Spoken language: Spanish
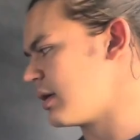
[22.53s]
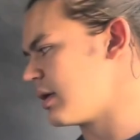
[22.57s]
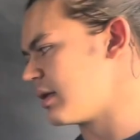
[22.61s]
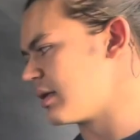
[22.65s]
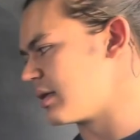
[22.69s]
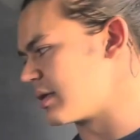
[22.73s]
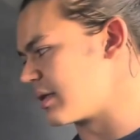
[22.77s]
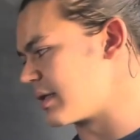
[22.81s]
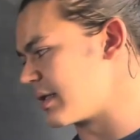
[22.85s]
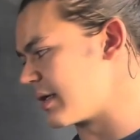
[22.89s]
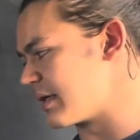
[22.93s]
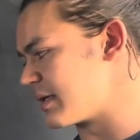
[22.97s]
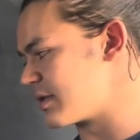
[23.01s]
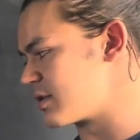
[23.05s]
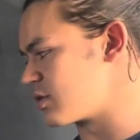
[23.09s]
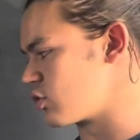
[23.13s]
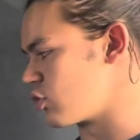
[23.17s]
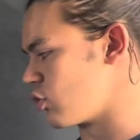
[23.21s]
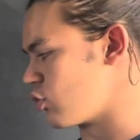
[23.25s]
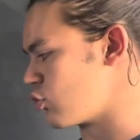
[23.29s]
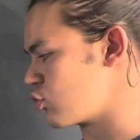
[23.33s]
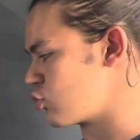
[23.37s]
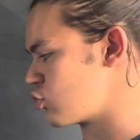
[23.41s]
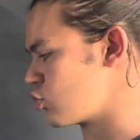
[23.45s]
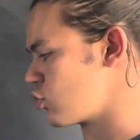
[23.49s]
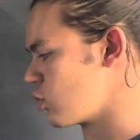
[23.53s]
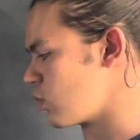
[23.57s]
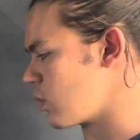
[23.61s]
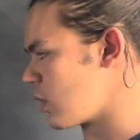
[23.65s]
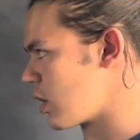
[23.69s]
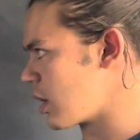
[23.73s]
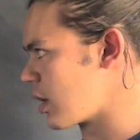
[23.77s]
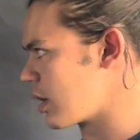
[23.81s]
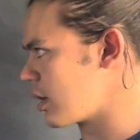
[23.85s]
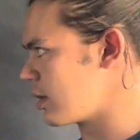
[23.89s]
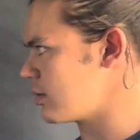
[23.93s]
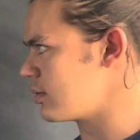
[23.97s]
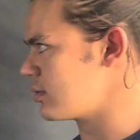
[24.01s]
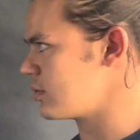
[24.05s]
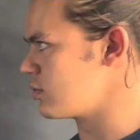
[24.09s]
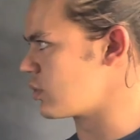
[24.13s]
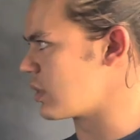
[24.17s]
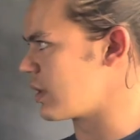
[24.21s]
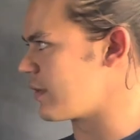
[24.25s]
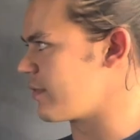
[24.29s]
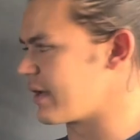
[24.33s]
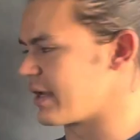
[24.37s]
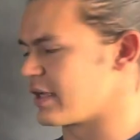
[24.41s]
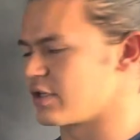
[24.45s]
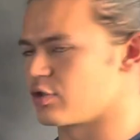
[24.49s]
10 toes to bar, una
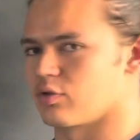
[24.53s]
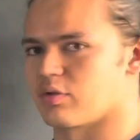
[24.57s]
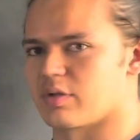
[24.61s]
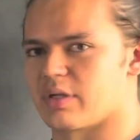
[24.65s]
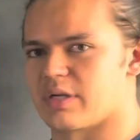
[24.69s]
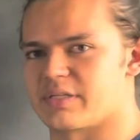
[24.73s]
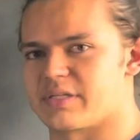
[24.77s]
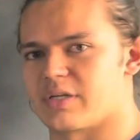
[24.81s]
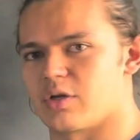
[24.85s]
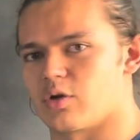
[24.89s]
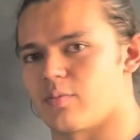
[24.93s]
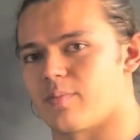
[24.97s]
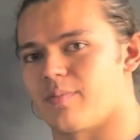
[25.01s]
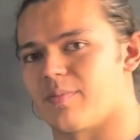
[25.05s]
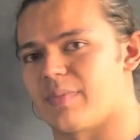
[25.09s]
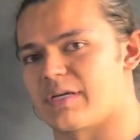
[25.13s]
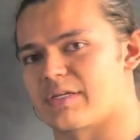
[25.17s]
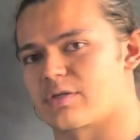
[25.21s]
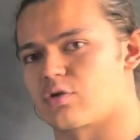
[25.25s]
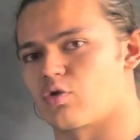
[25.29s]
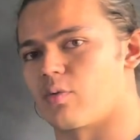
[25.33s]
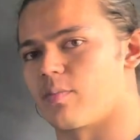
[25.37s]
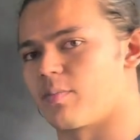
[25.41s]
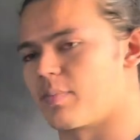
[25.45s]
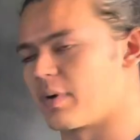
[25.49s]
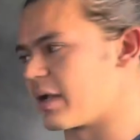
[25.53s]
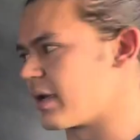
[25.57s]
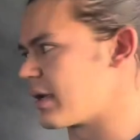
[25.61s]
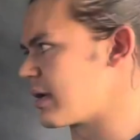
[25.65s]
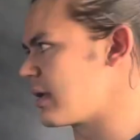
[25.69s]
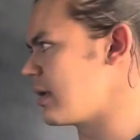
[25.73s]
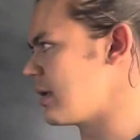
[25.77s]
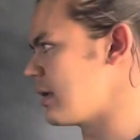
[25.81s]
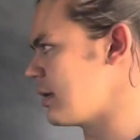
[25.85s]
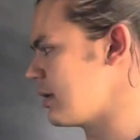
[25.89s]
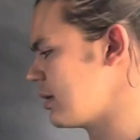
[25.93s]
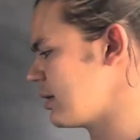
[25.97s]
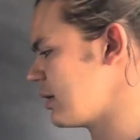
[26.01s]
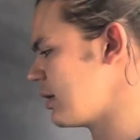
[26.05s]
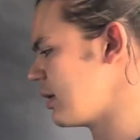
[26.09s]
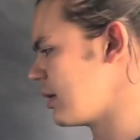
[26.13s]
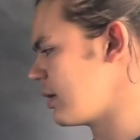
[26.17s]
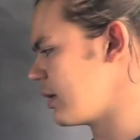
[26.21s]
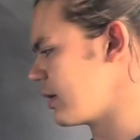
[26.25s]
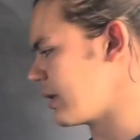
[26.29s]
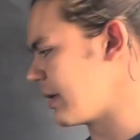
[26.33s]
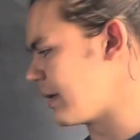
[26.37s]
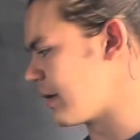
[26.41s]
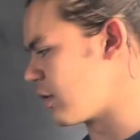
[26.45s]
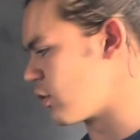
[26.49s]
variación del sit más complicada
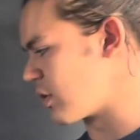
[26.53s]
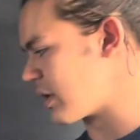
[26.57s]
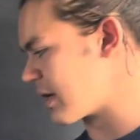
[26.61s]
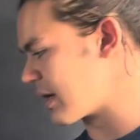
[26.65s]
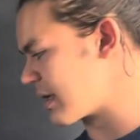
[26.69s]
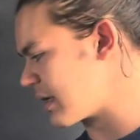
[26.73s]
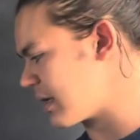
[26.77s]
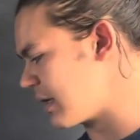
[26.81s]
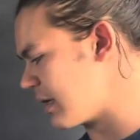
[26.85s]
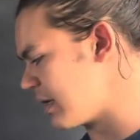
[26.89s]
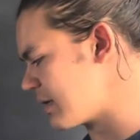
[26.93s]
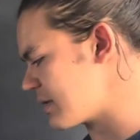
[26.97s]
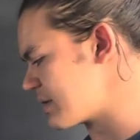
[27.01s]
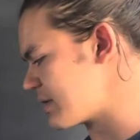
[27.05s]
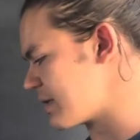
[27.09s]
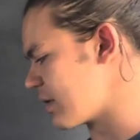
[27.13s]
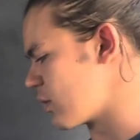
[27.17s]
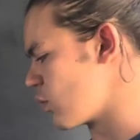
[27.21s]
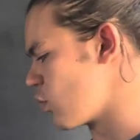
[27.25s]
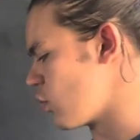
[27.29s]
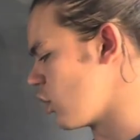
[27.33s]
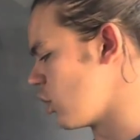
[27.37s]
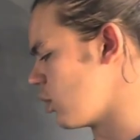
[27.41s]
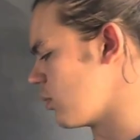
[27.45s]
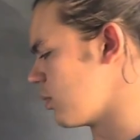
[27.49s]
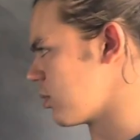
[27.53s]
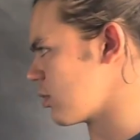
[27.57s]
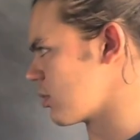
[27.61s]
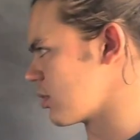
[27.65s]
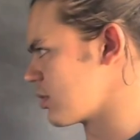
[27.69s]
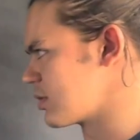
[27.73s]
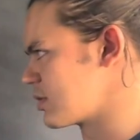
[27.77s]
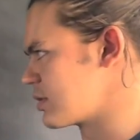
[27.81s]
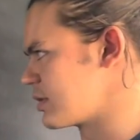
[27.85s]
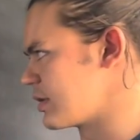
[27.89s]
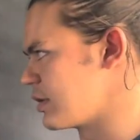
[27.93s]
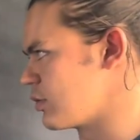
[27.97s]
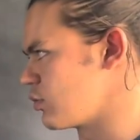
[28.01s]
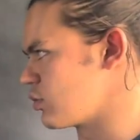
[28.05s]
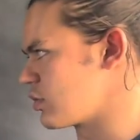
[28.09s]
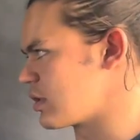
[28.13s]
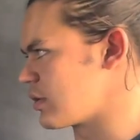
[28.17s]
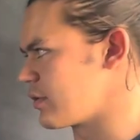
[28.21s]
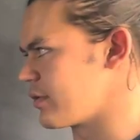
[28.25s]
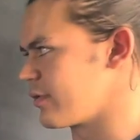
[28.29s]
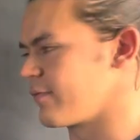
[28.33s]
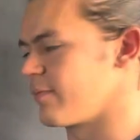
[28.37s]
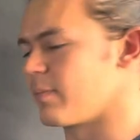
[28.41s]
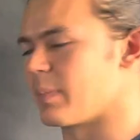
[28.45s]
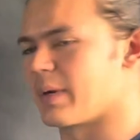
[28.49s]
y ahora 15 wobbles, ¿sí?
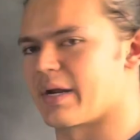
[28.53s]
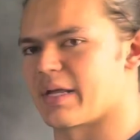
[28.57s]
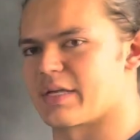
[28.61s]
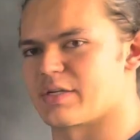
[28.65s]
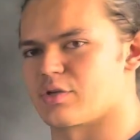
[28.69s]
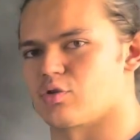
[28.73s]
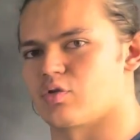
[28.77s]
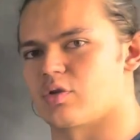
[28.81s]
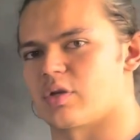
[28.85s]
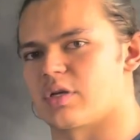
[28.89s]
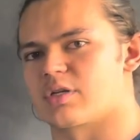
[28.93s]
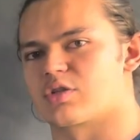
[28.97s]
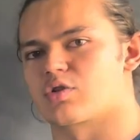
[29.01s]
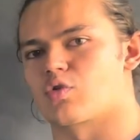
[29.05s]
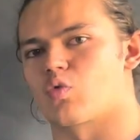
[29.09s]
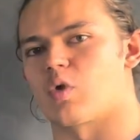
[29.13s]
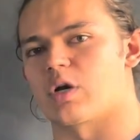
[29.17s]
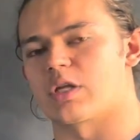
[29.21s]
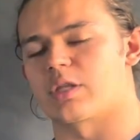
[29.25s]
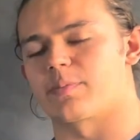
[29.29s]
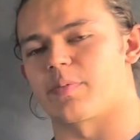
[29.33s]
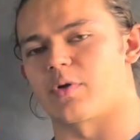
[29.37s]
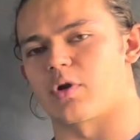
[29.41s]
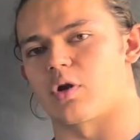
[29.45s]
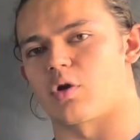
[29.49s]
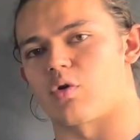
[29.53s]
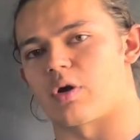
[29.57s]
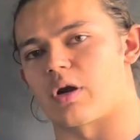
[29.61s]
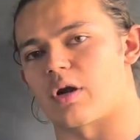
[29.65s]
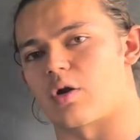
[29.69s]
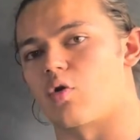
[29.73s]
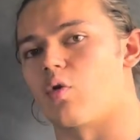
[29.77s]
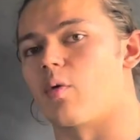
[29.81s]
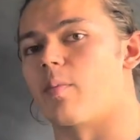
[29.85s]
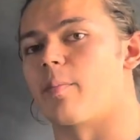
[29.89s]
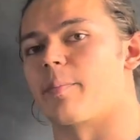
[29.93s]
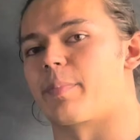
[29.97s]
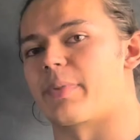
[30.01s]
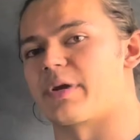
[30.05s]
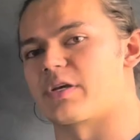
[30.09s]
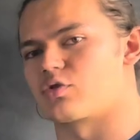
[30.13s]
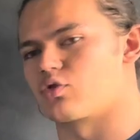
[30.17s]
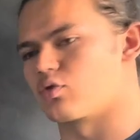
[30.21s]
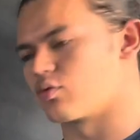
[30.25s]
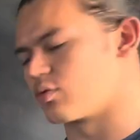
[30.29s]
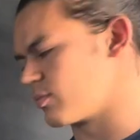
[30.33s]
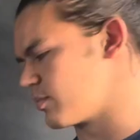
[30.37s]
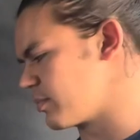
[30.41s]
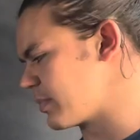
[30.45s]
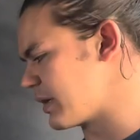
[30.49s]
otra variación del squat, pero ahora con peso,
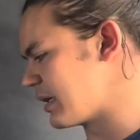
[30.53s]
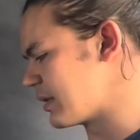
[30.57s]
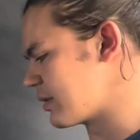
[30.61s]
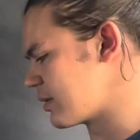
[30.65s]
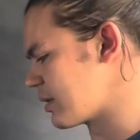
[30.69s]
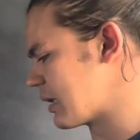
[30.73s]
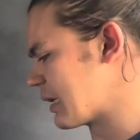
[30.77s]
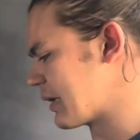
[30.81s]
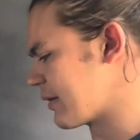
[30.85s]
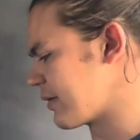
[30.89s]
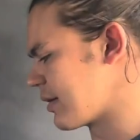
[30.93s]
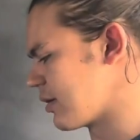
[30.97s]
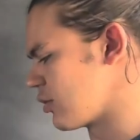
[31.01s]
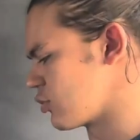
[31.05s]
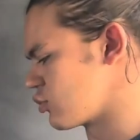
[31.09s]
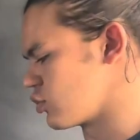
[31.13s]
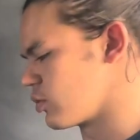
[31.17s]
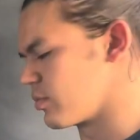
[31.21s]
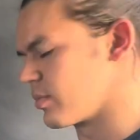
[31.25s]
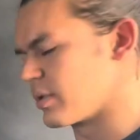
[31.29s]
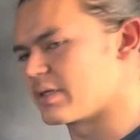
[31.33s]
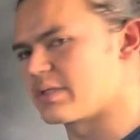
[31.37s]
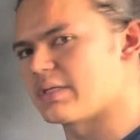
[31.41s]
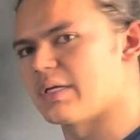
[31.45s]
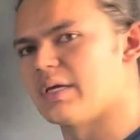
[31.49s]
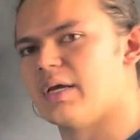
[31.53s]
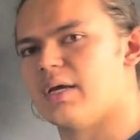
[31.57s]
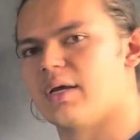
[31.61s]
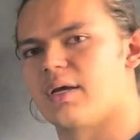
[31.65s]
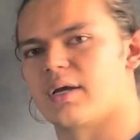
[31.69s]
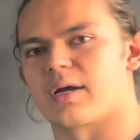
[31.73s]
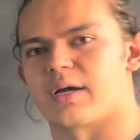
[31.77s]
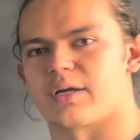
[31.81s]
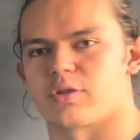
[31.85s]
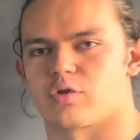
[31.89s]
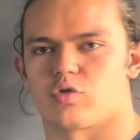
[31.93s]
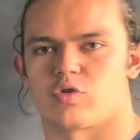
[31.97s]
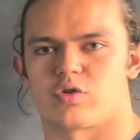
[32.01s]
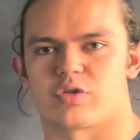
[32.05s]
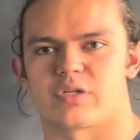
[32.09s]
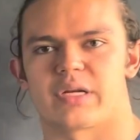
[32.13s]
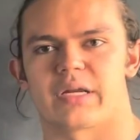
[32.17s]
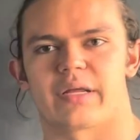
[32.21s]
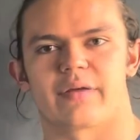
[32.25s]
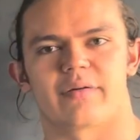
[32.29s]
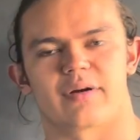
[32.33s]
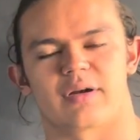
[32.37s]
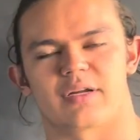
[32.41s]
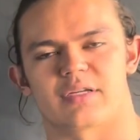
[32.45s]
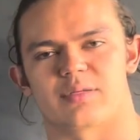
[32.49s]
20 libras los hombres, 14
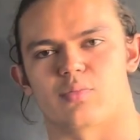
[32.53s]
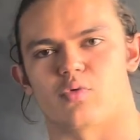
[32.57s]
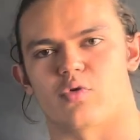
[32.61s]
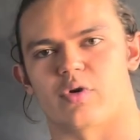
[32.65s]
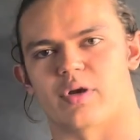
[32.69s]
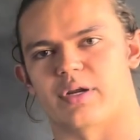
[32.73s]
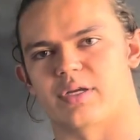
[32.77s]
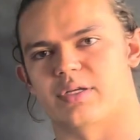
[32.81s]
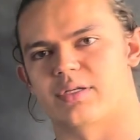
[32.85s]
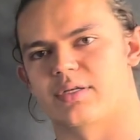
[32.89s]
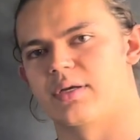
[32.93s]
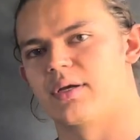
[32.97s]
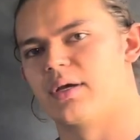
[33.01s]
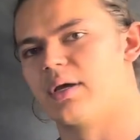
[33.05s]
libras las mujeres.